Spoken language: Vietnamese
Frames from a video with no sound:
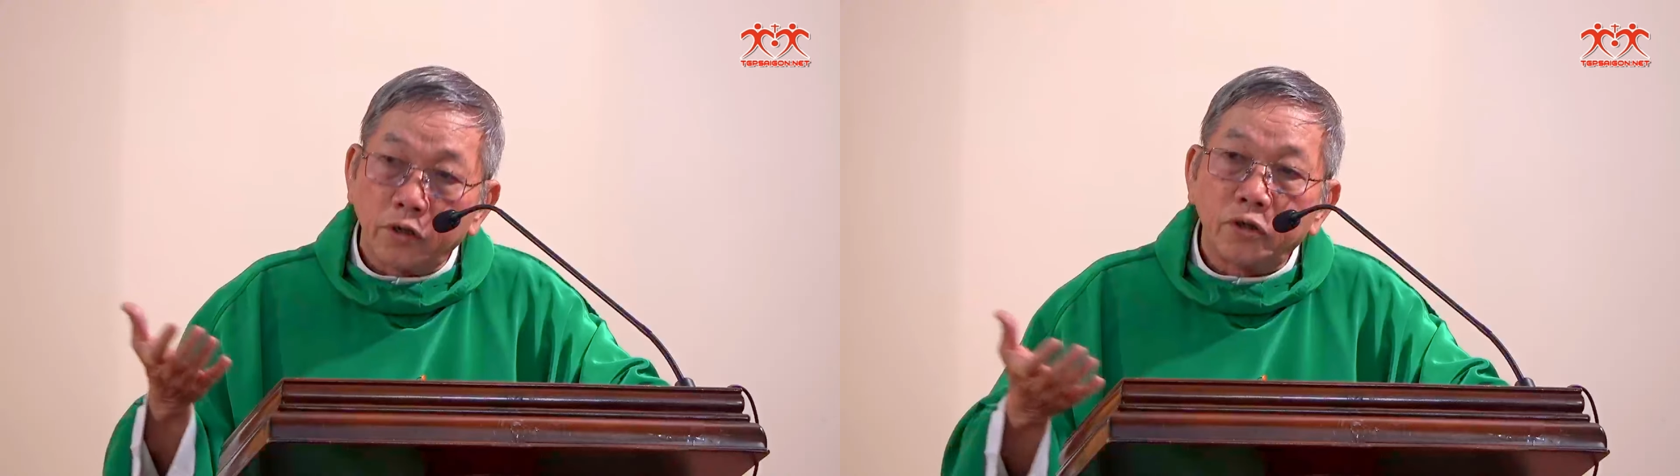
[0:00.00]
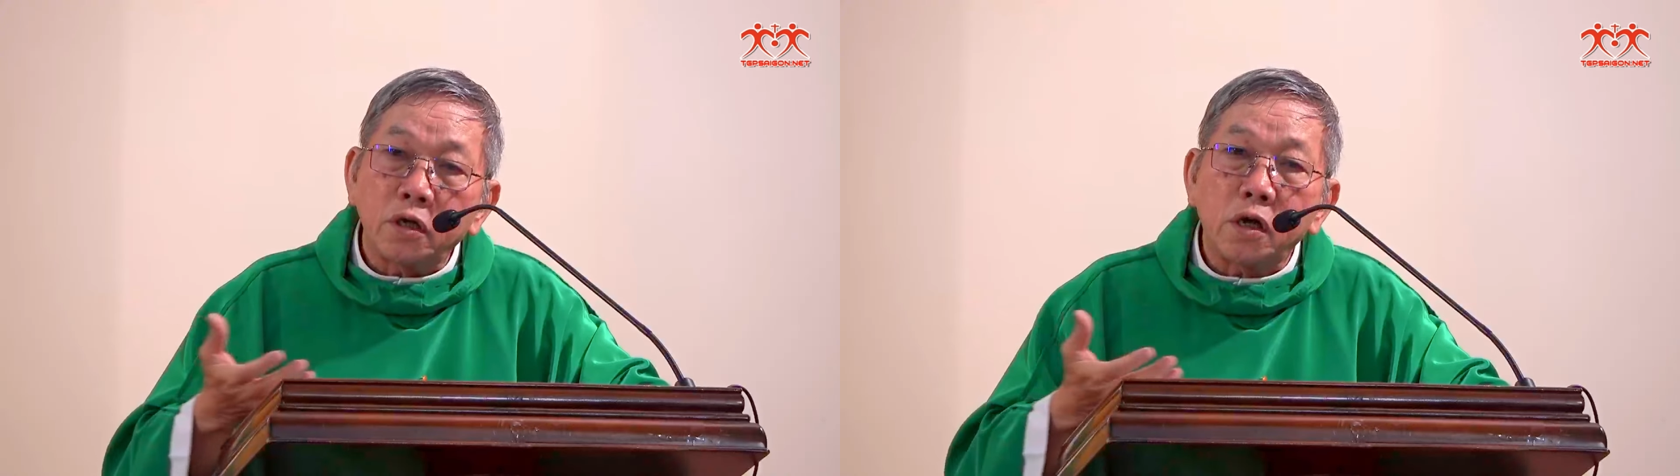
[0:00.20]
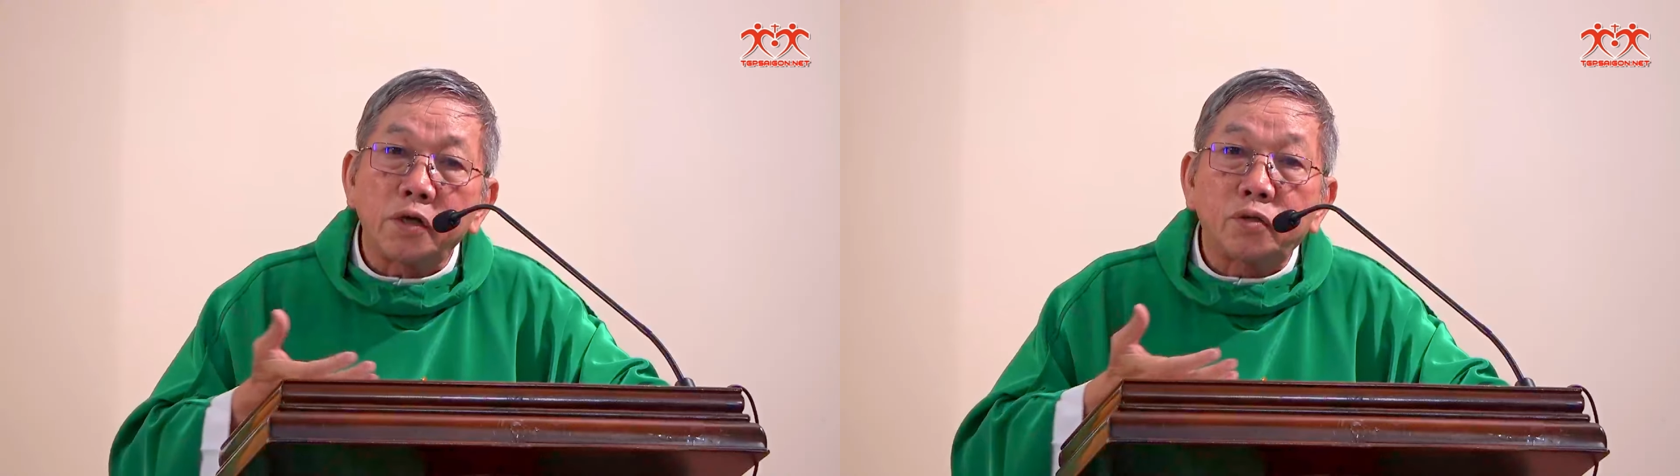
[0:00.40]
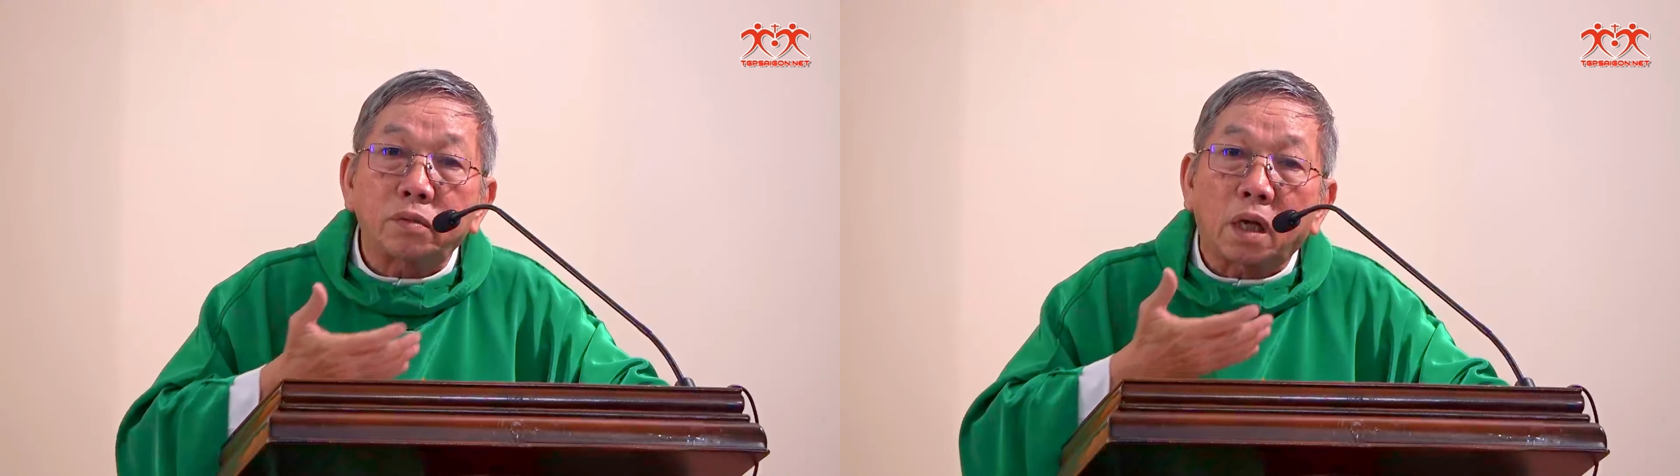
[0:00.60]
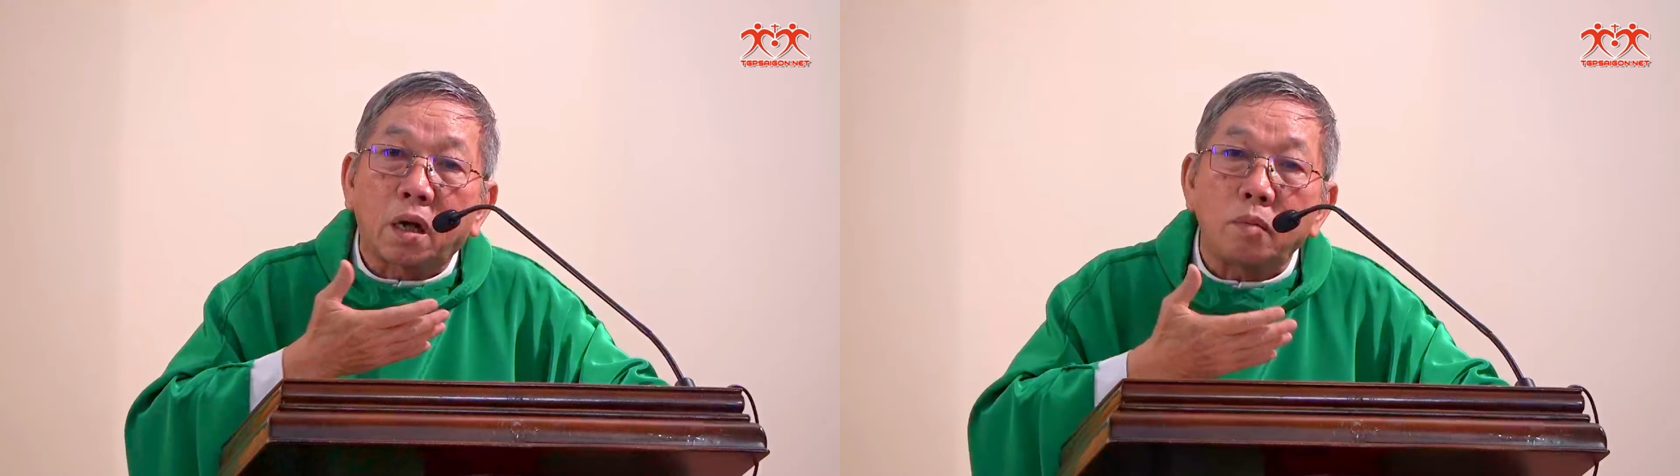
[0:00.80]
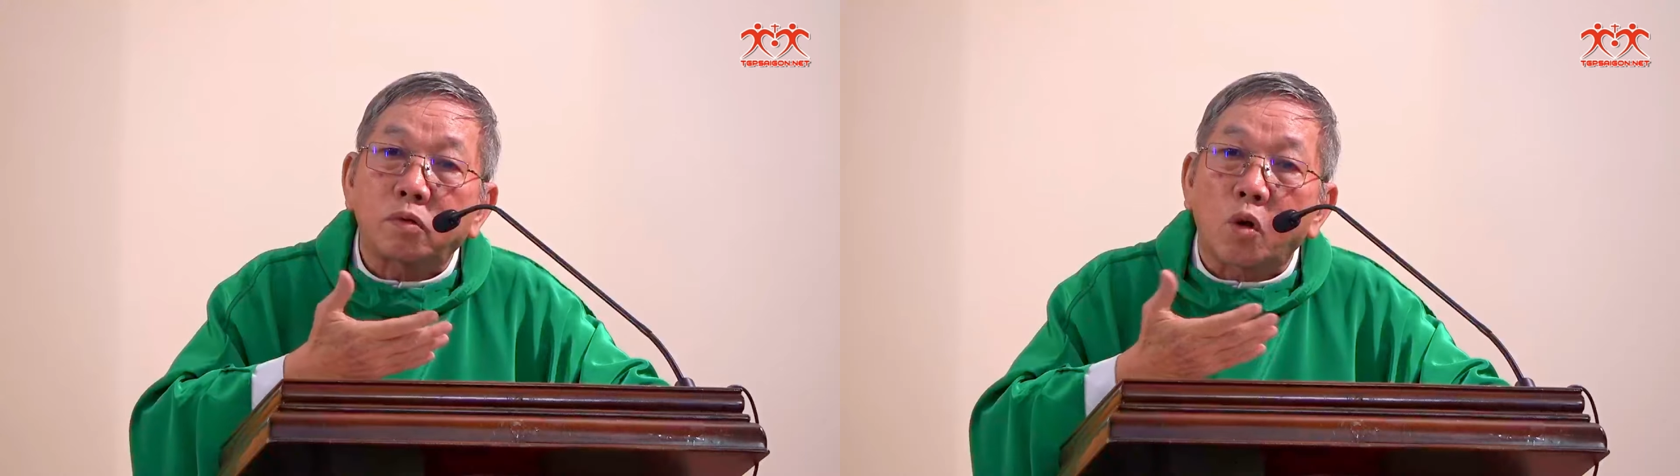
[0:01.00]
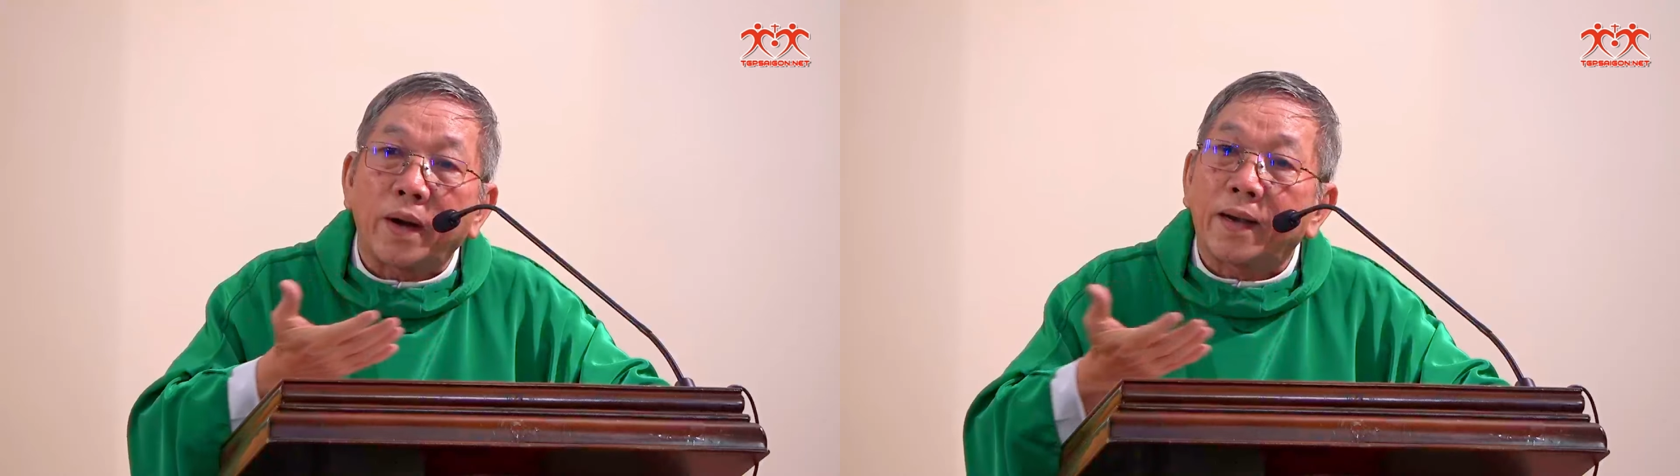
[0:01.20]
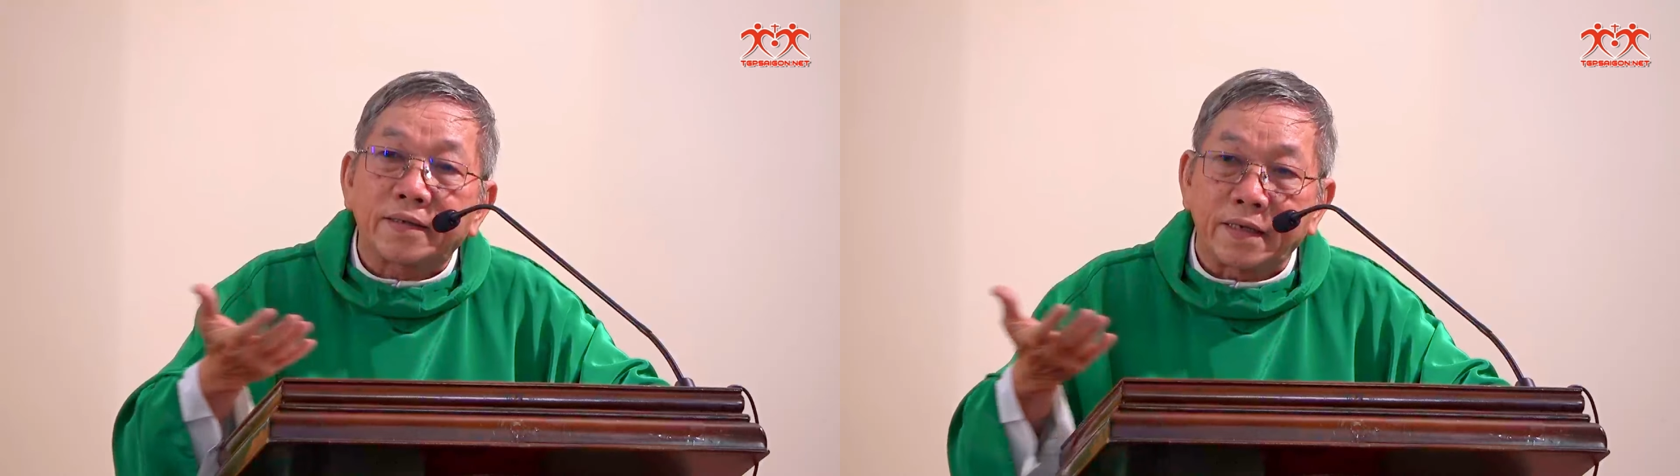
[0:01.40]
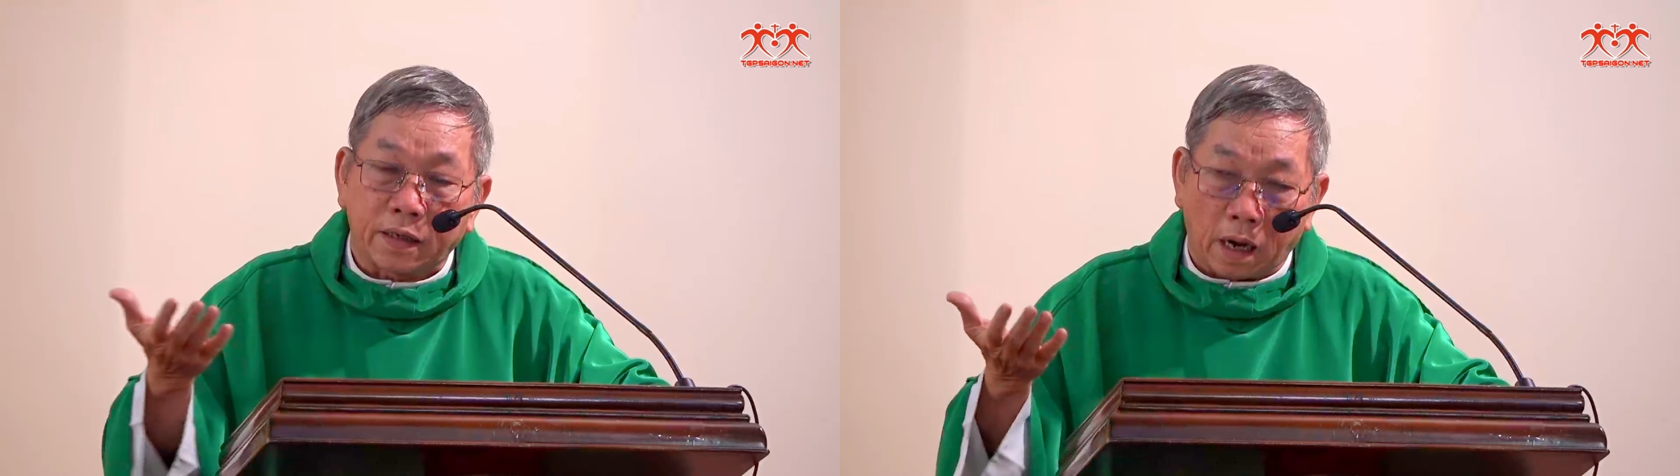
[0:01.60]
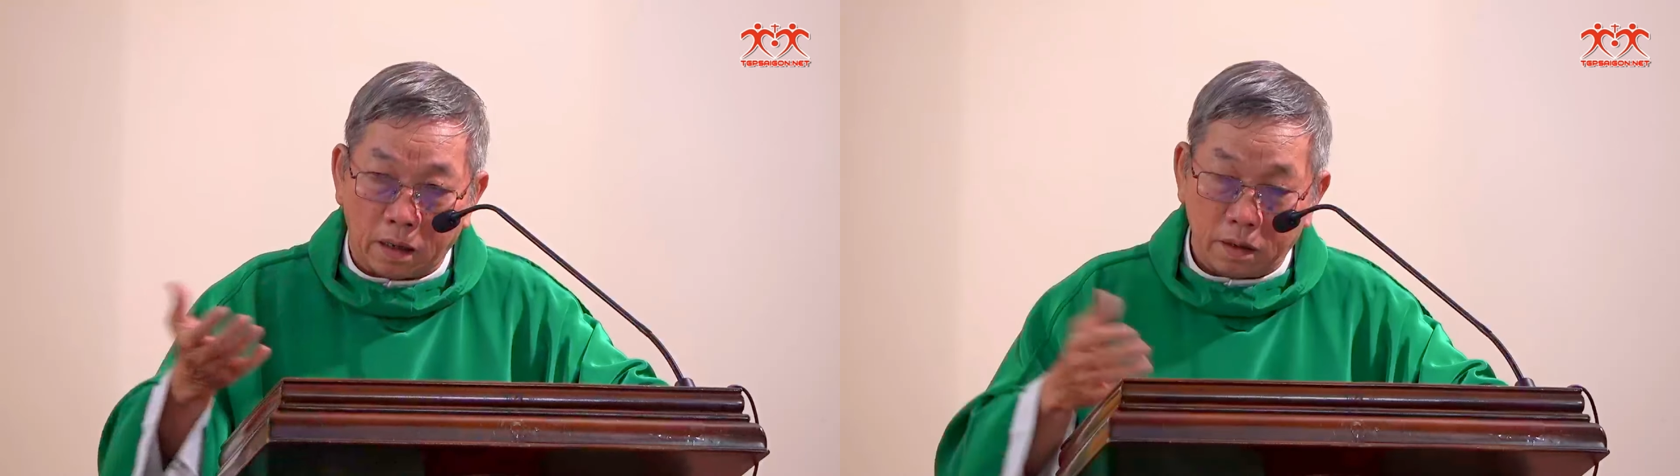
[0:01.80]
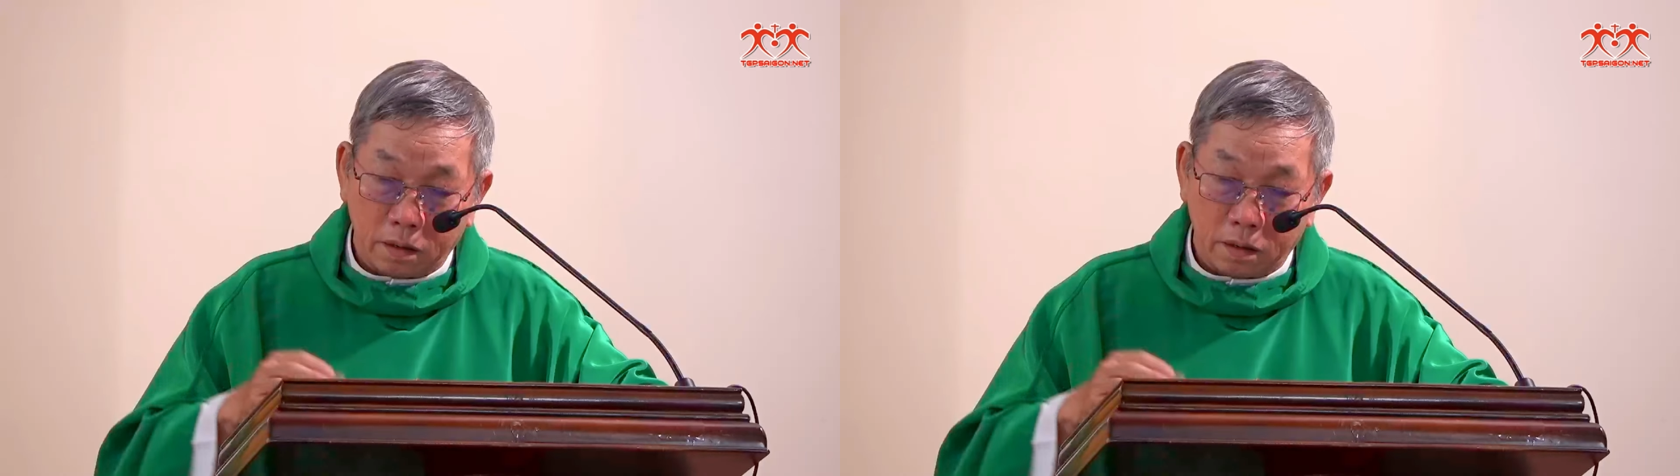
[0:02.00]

những người chúng ta không coi ra gì cả.